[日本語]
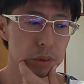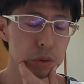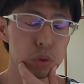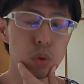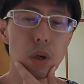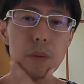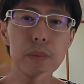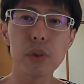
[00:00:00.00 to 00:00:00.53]

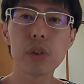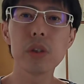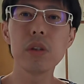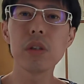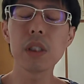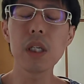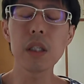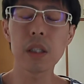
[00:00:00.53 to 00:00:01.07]
そこは物
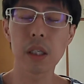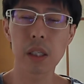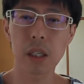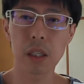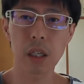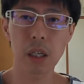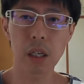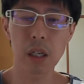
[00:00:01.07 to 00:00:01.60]
流センターな
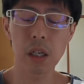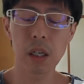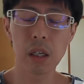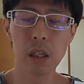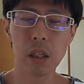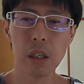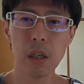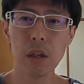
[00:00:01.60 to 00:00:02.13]
んだから、
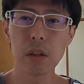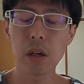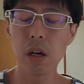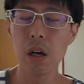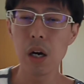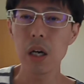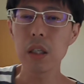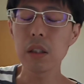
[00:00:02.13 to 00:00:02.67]

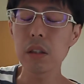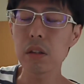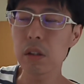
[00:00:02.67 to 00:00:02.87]
から阪